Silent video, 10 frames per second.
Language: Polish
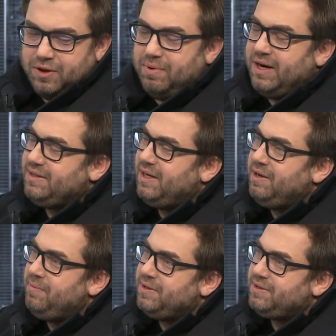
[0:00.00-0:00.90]
to pana
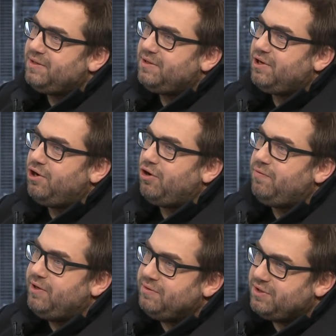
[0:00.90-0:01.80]
zdaniem jest krok
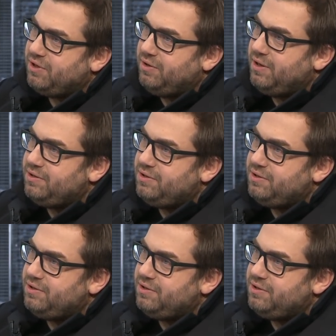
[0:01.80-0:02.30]
w tę stronę?